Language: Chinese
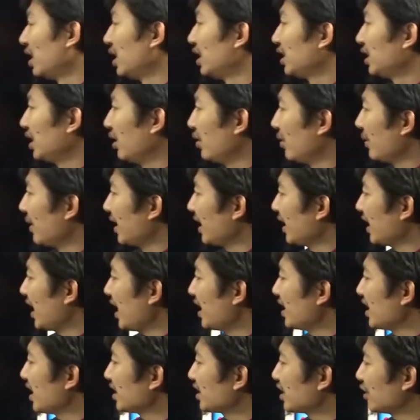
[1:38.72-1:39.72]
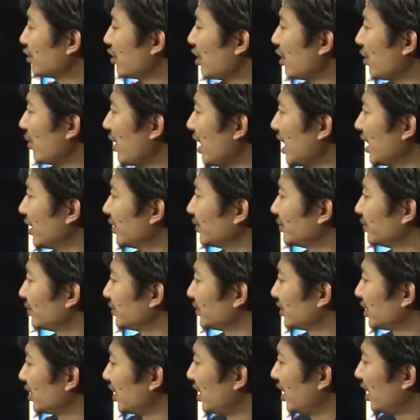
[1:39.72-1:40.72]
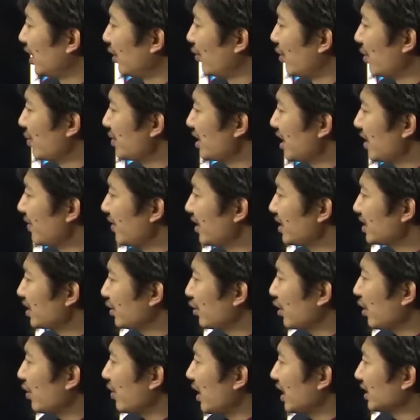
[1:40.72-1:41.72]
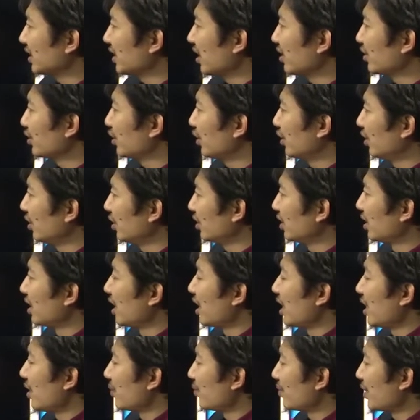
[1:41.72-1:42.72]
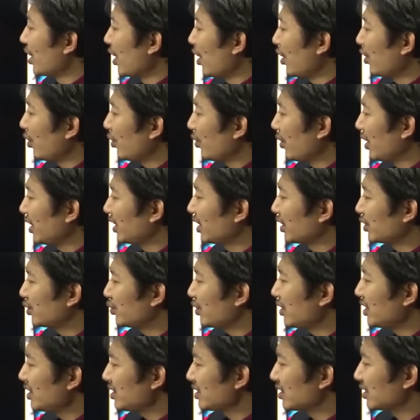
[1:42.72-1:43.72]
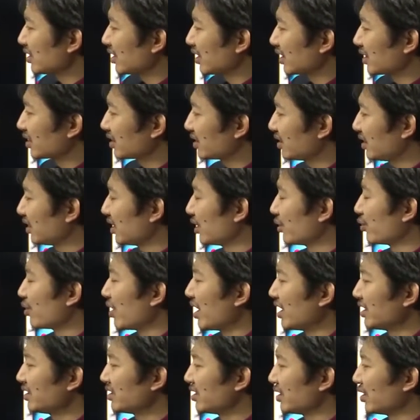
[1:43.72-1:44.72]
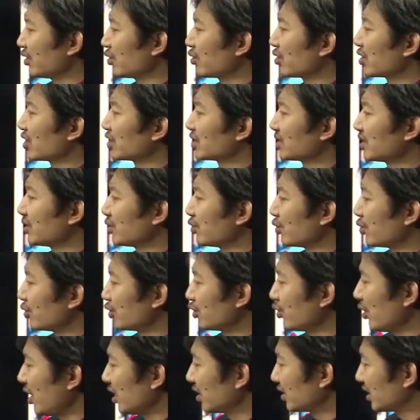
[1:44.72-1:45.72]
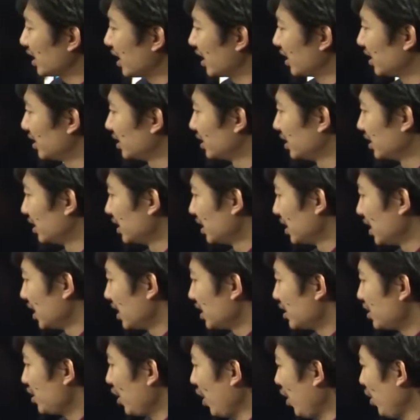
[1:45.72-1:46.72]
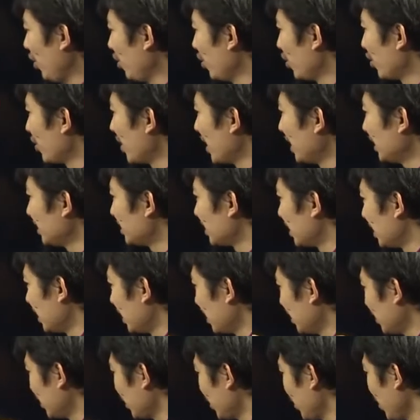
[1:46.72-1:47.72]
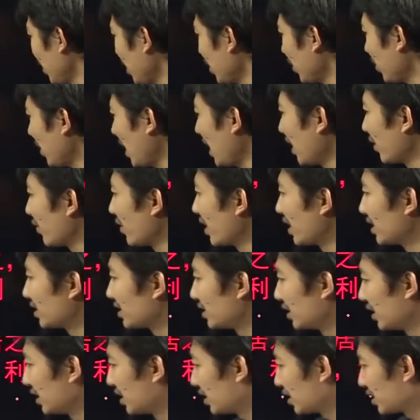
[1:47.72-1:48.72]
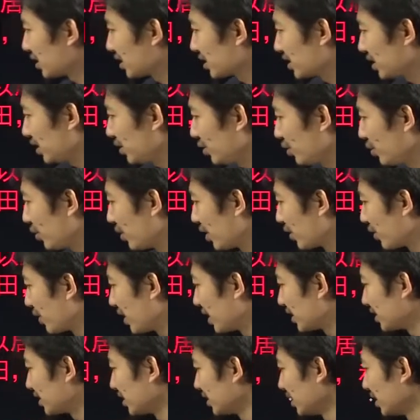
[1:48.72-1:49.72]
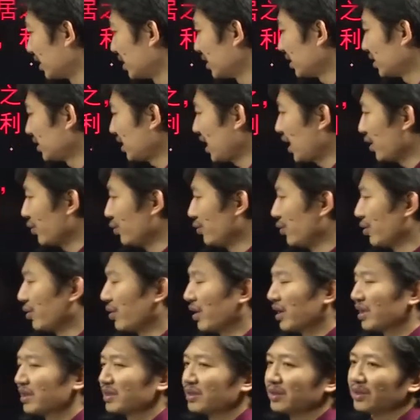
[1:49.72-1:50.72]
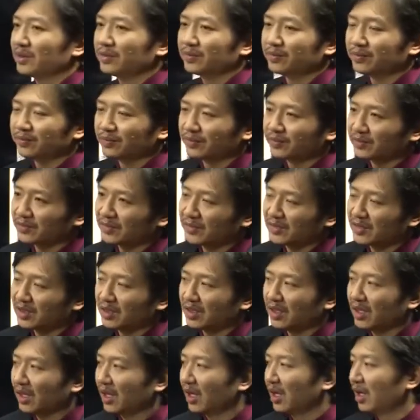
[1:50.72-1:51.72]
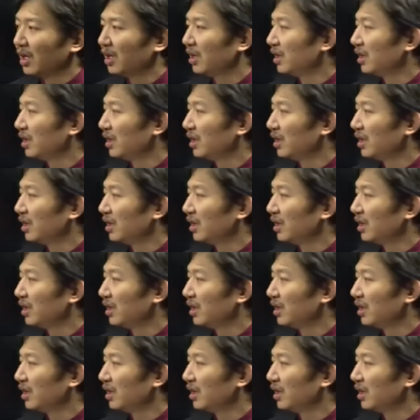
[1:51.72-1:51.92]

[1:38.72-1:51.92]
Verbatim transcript: 那我们来看一下这段话啊，我们认为这段话当中描绘了君子的四个原则或者四种状态：交友原则、对话原则、生活原则、待物原则啊。